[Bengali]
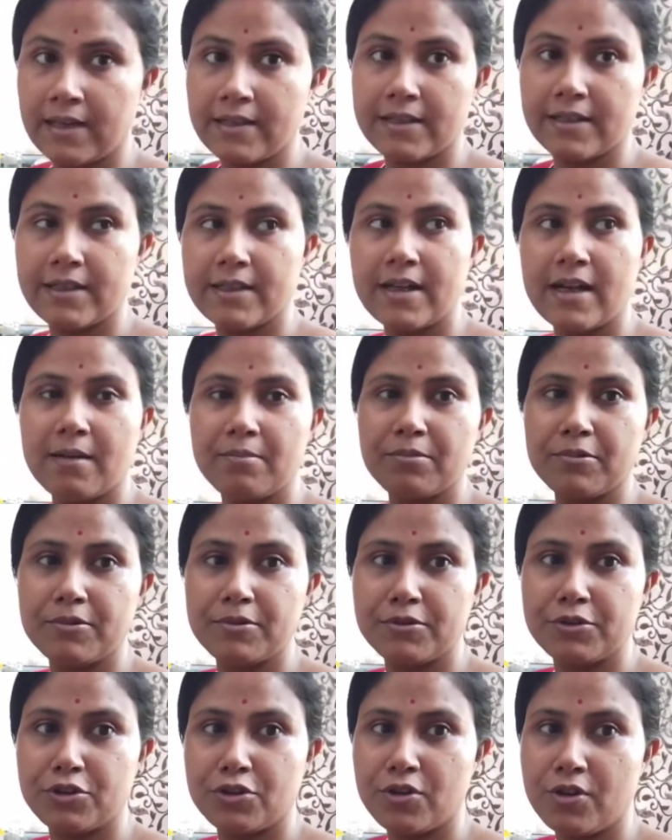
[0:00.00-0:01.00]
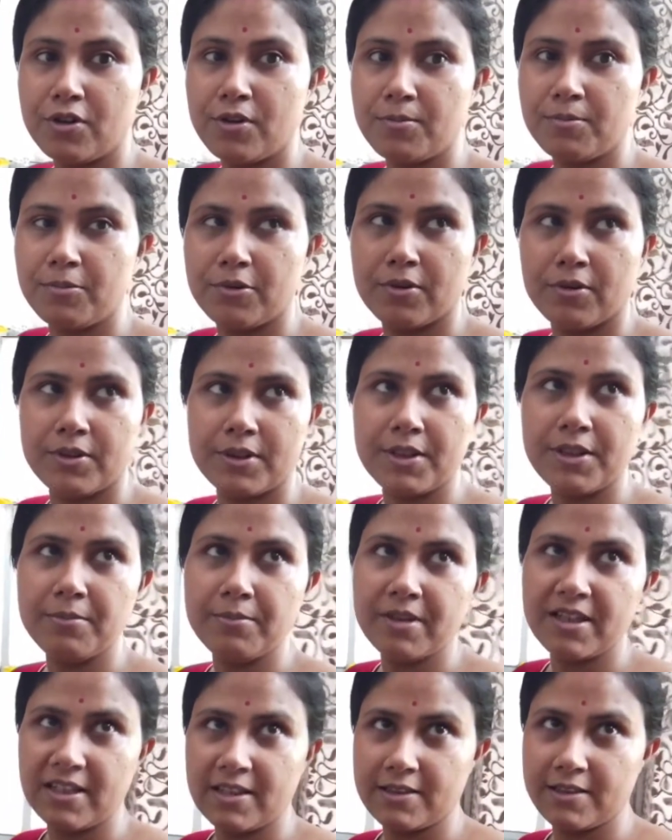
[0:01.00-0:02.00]
কালকের কাপড় সব ঘরেই
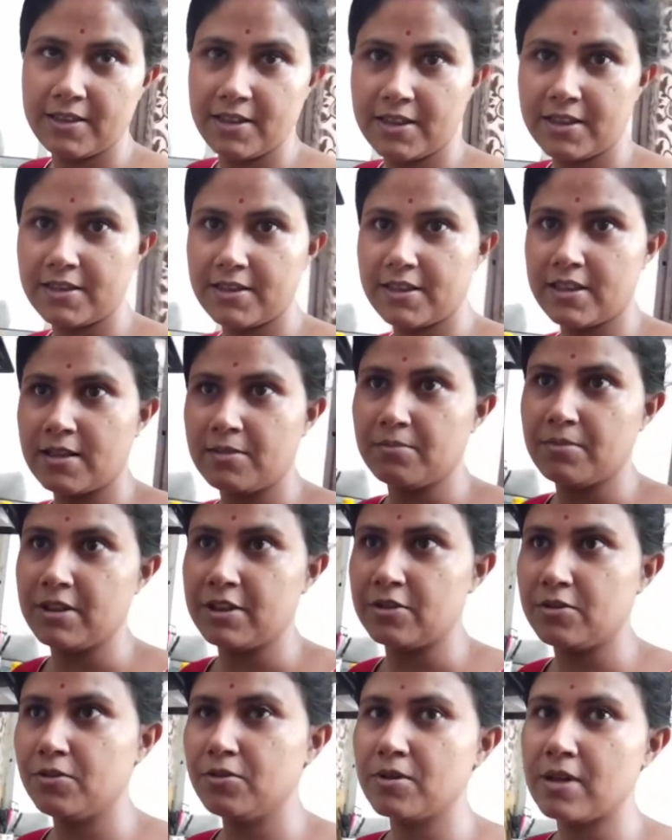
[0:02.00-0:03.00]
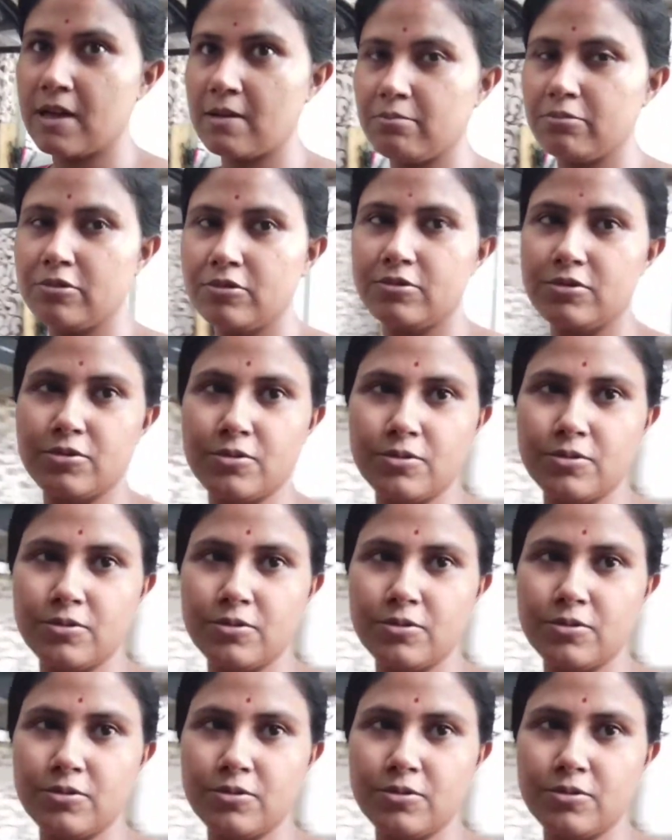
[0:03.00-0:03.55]
মেলে দিয়েছিলাম এত কাপড়